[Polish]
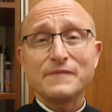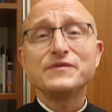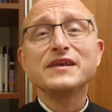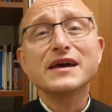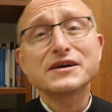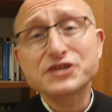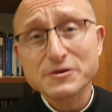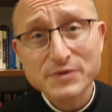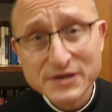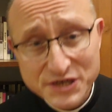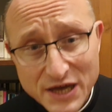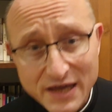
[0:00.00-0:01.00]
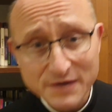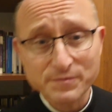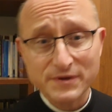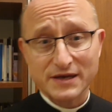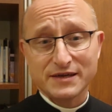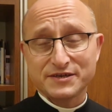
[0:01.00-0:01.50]
Nie, żeby
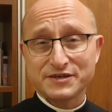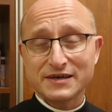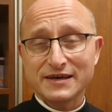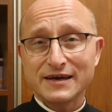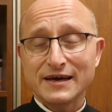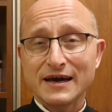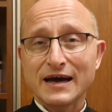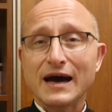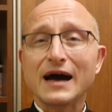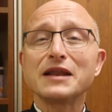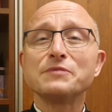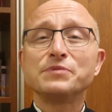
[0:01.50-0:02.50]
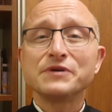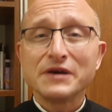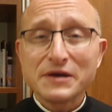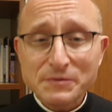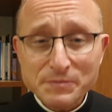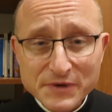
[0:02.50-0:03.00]
cierpieć, ale by
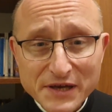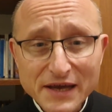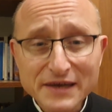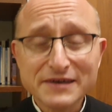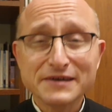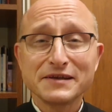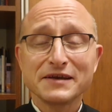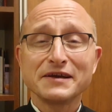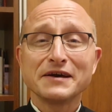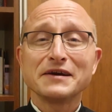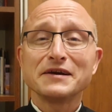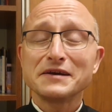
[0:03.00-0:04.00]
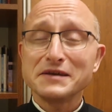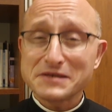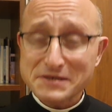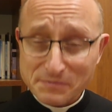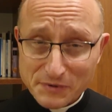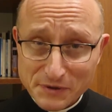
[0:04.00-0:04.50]
piękniej i
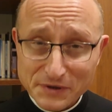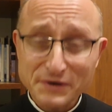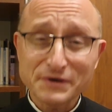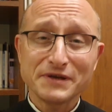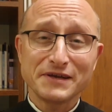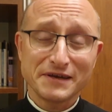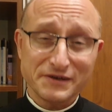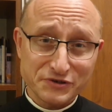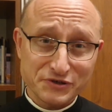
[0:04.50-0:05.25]
spokojniej